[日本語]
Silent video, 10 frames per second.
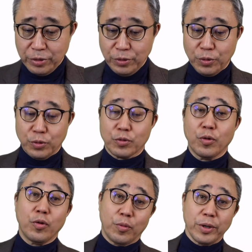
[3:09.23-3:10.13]
ということ
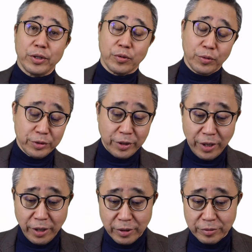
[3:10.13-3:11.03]
を覚えておい
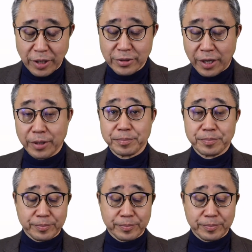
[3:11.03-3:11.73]
てください。